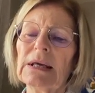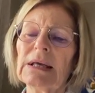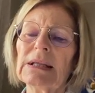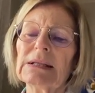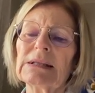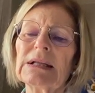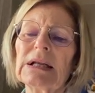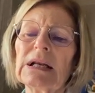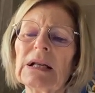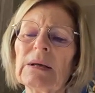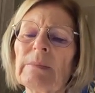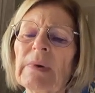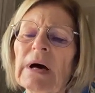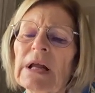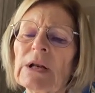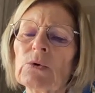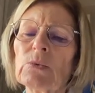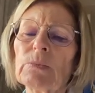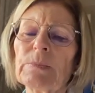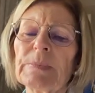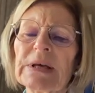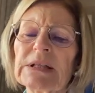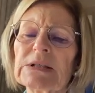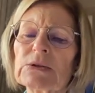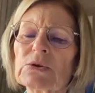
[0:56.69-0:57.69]
nelle mani un
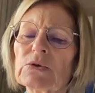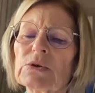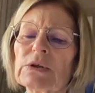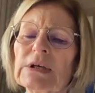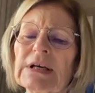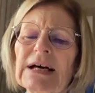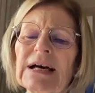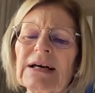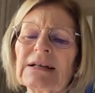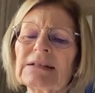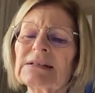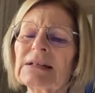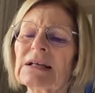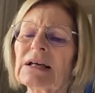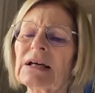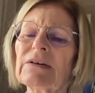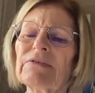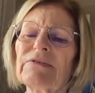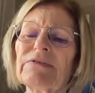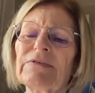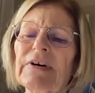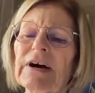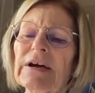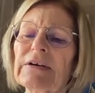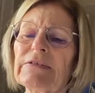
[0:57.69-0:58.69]
pezzo di carne che
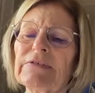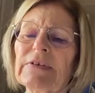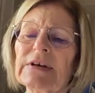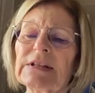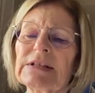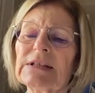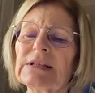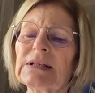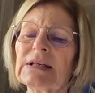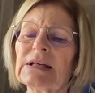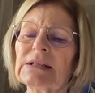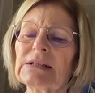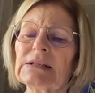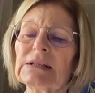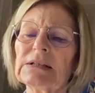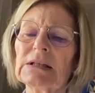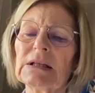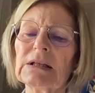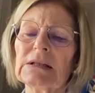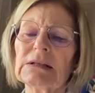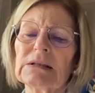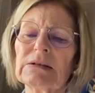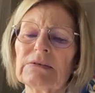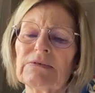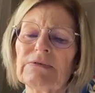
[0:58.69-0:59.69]
fai fatica ad
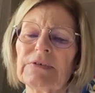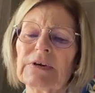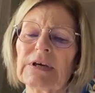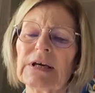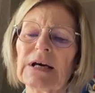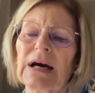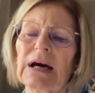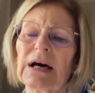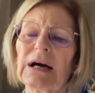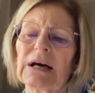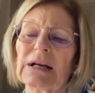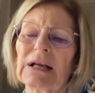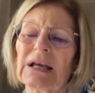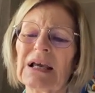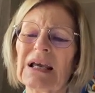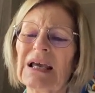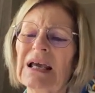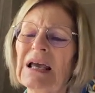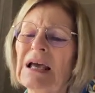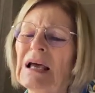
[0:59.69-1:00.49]
identificare.